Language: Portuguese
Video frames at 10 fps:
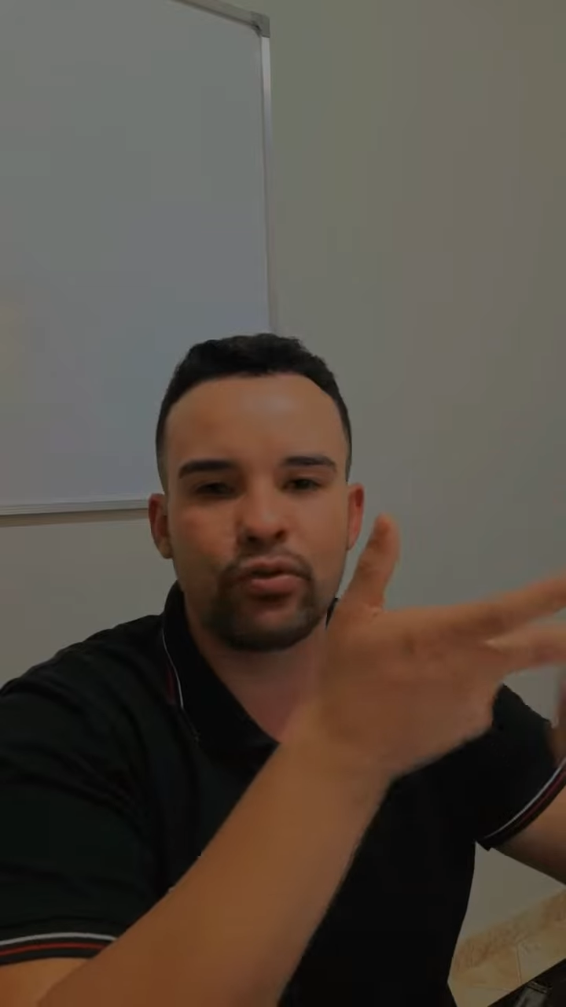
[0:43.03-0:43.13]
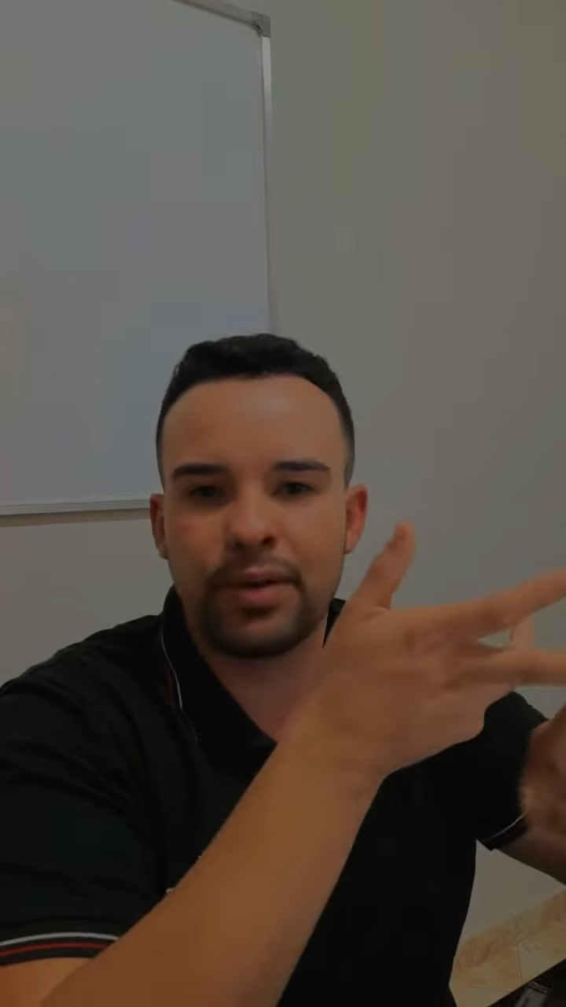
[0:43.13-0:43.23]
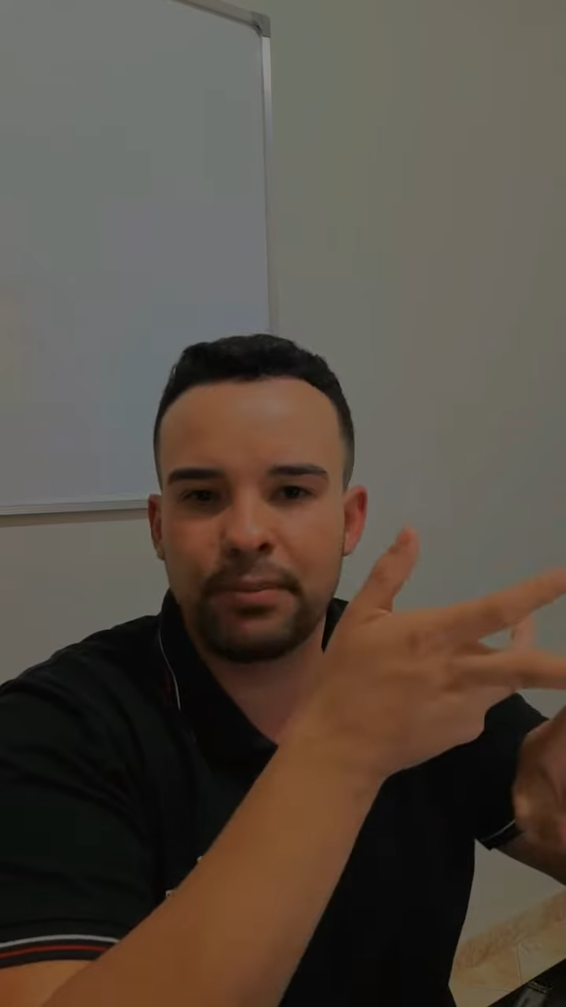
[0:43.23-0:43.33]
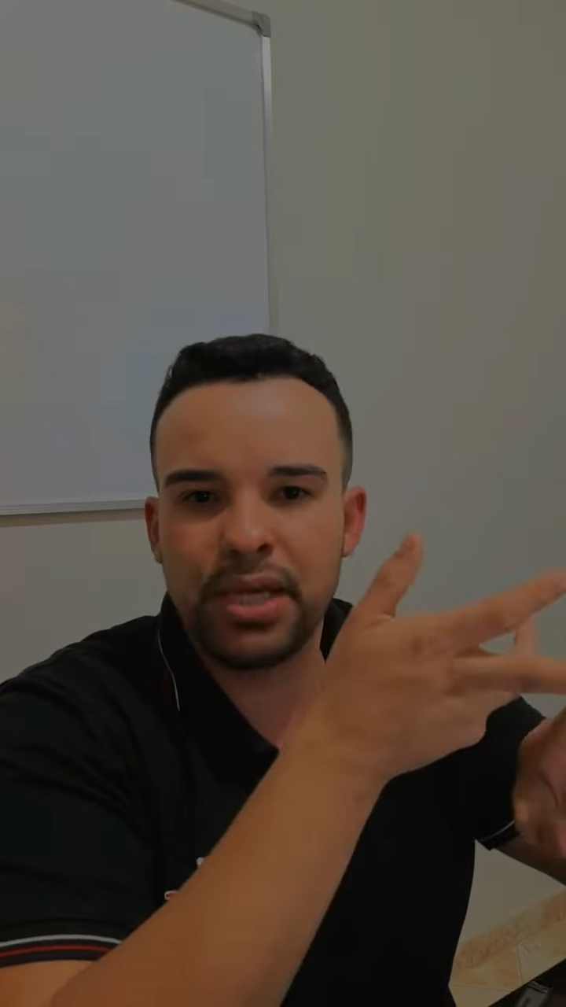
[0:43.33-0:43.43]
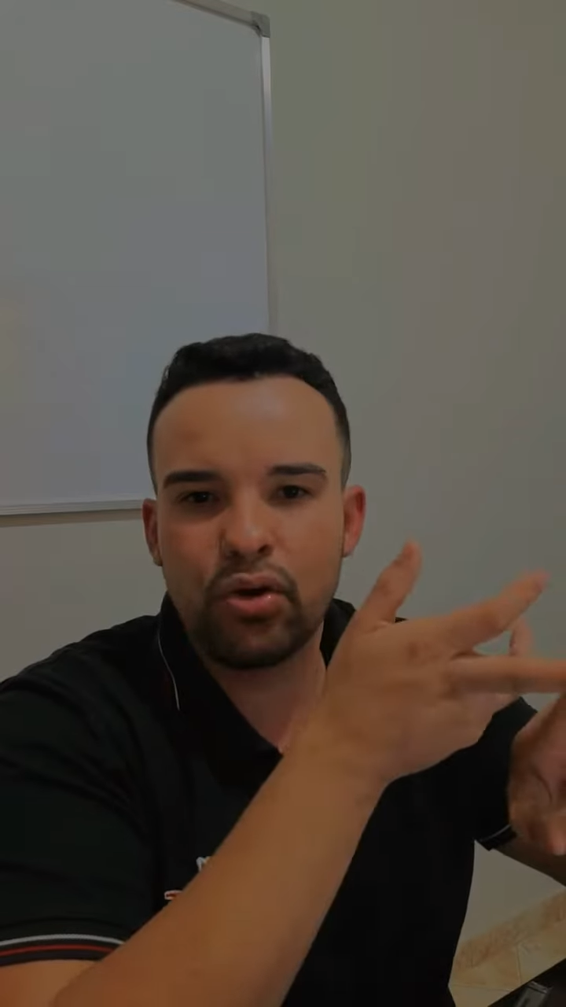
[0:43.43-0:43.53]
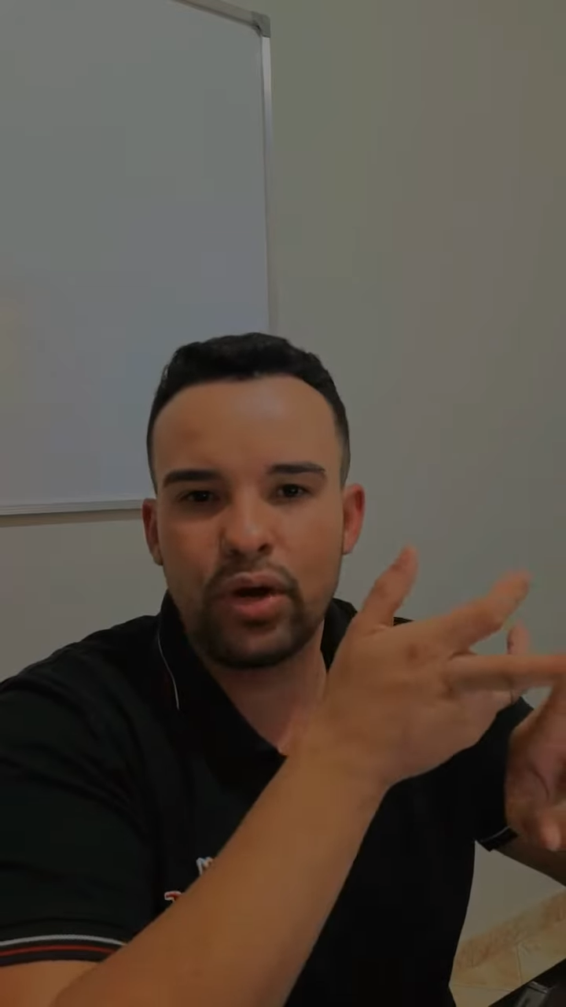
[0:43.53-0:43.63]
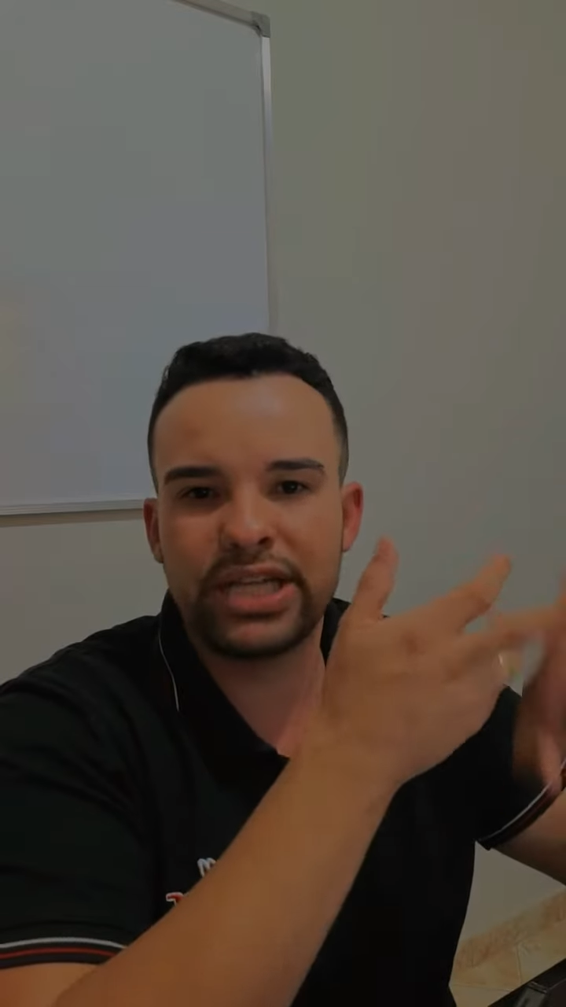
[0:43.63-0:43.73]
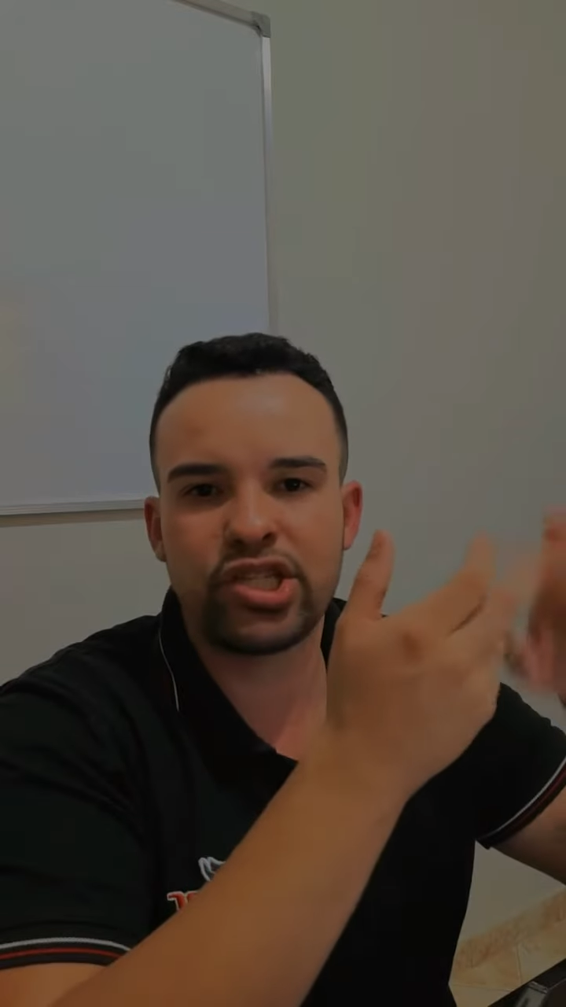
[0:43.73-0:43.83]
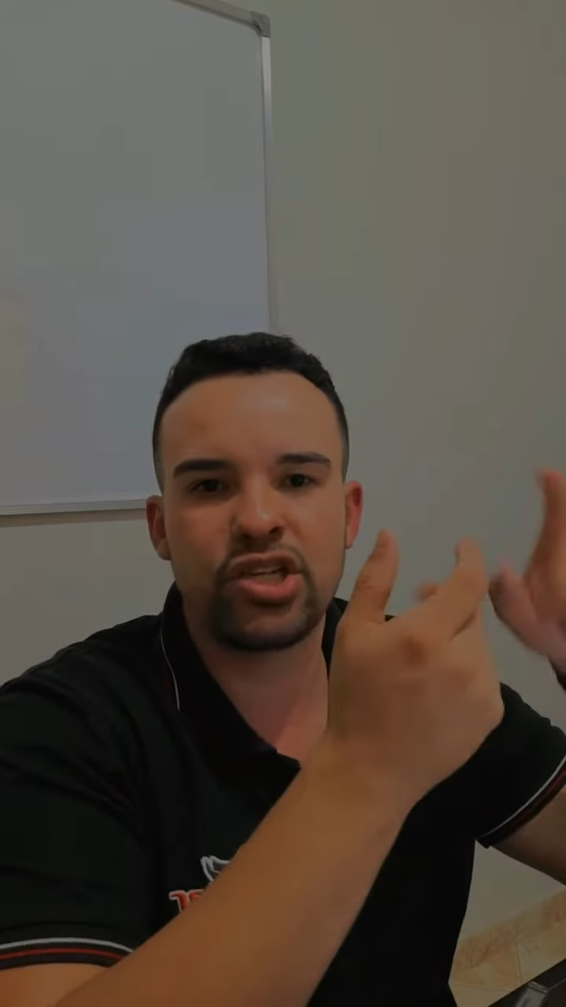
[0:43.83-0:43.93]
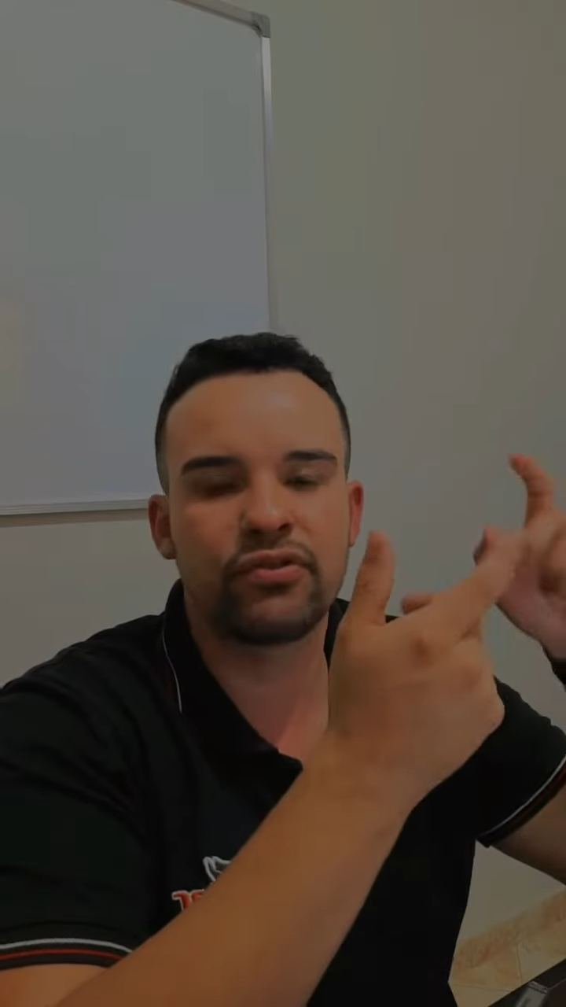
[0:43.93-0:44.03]
uma micro
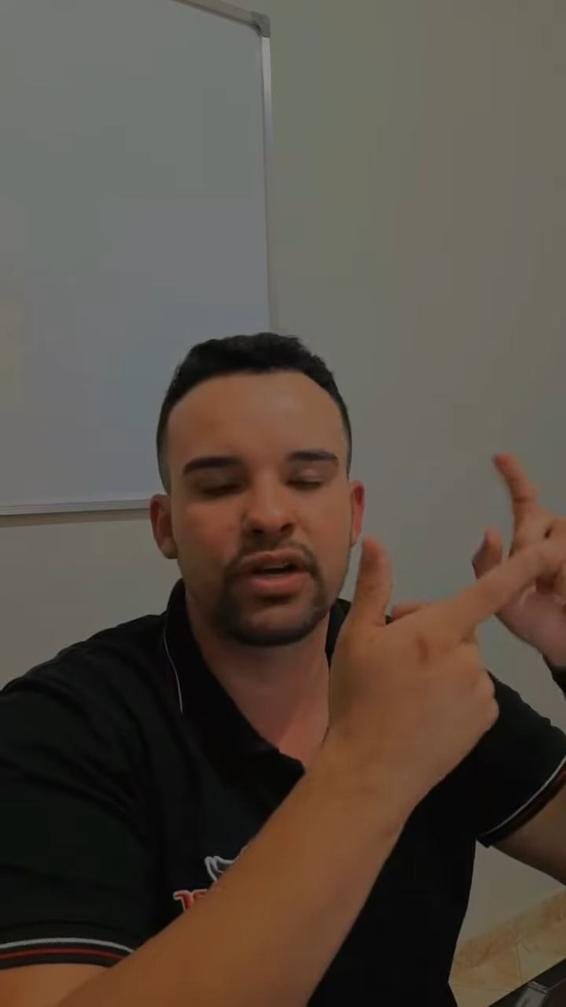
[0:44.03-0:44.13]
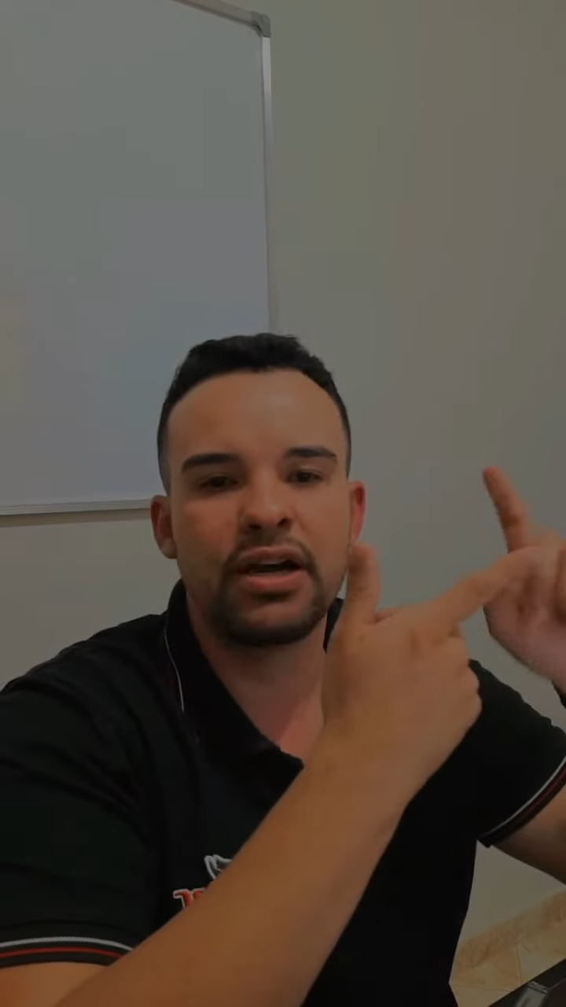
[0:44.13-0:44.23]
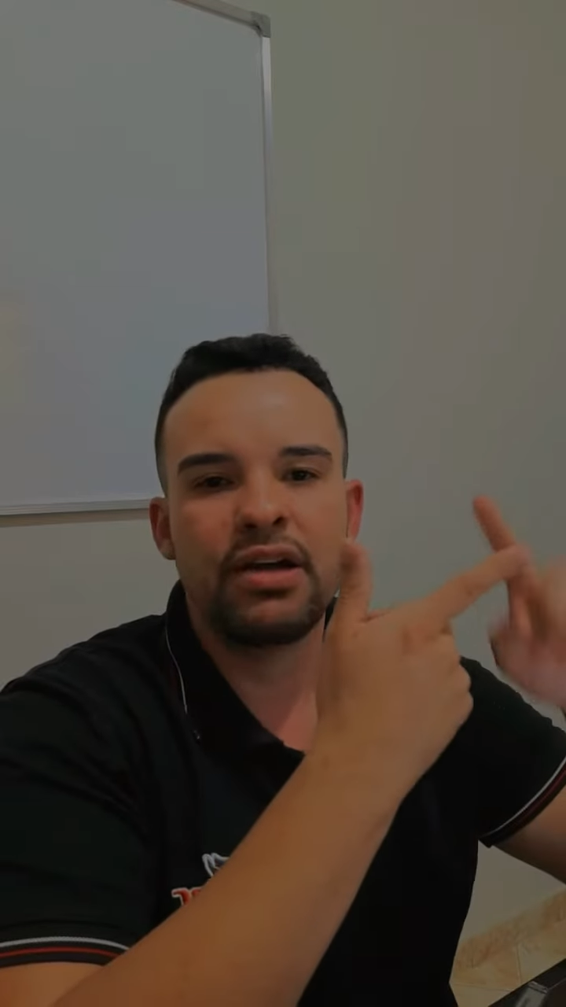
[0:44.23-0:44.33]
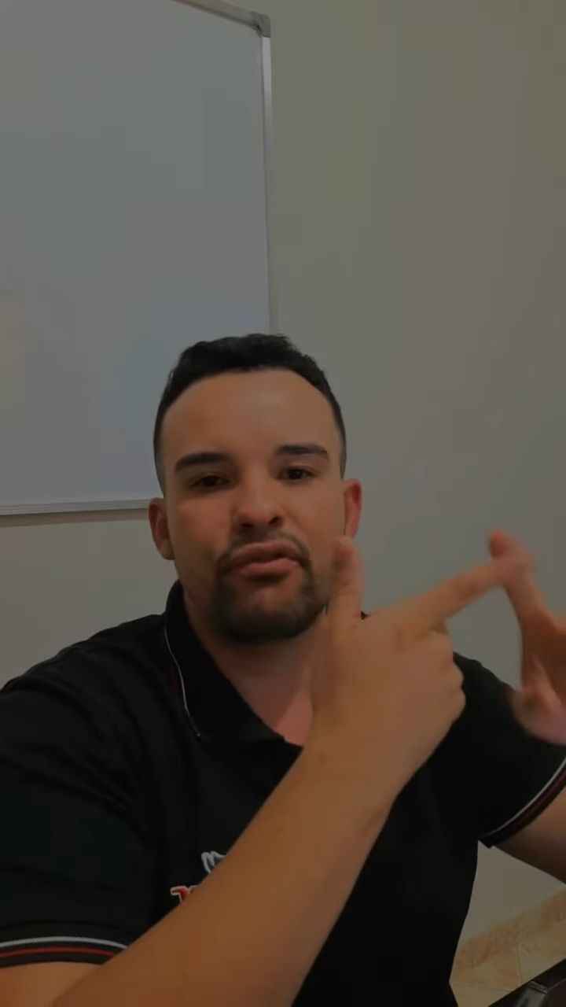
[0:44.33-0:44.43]
retífica